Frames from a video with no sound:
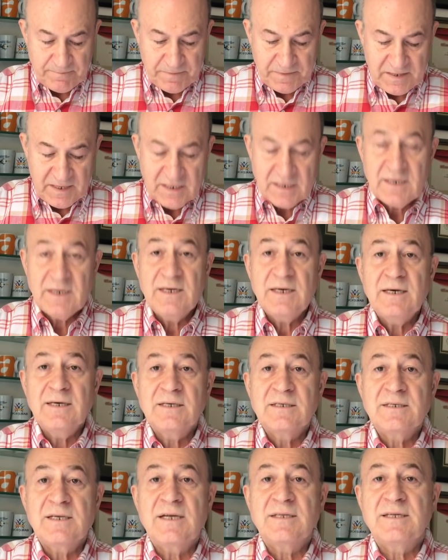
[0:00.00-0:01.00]
iki
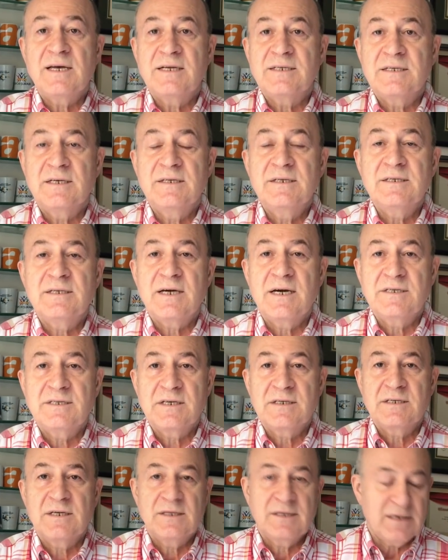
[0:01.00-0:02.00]
satarsanız kaça
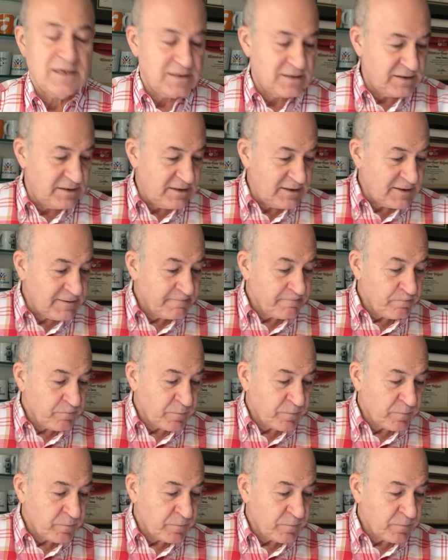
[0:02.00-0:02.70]
satarsınız?